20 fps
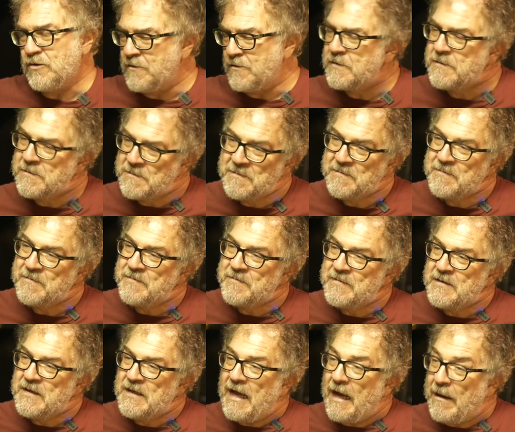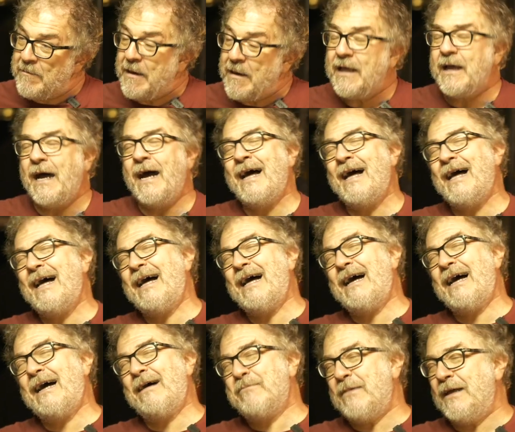E Amleto? Amle
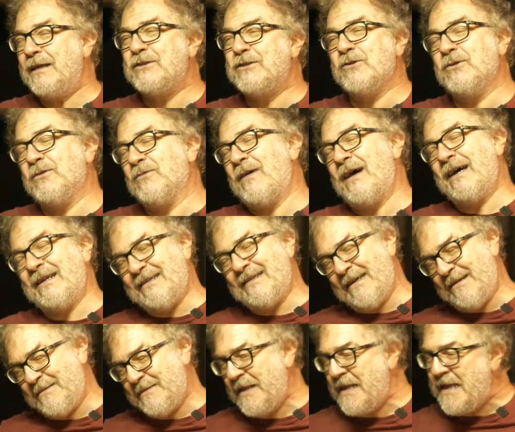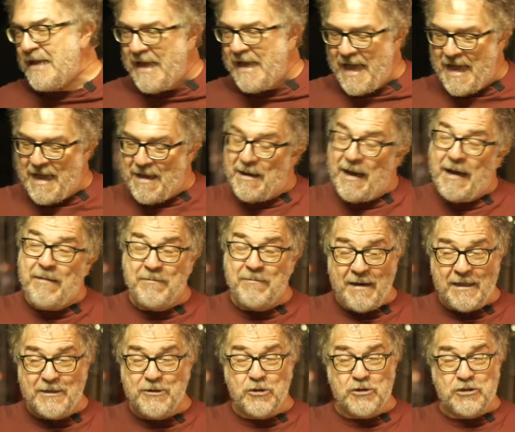ah, Amleto, guarda, eh,
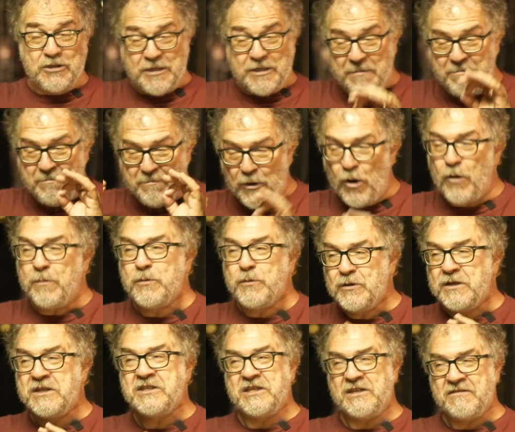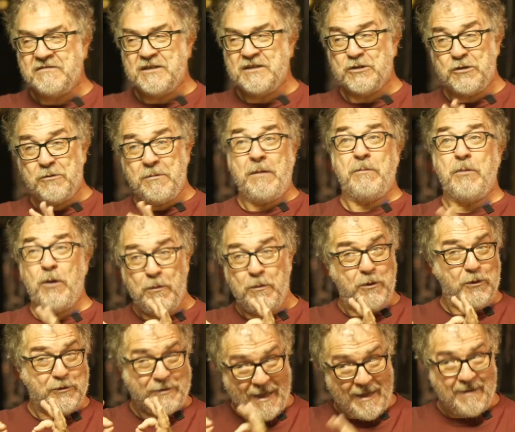Amleto è proprio del Treviso, ma
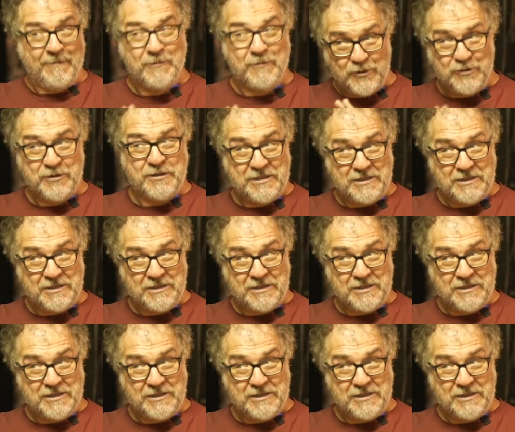proprio tanto del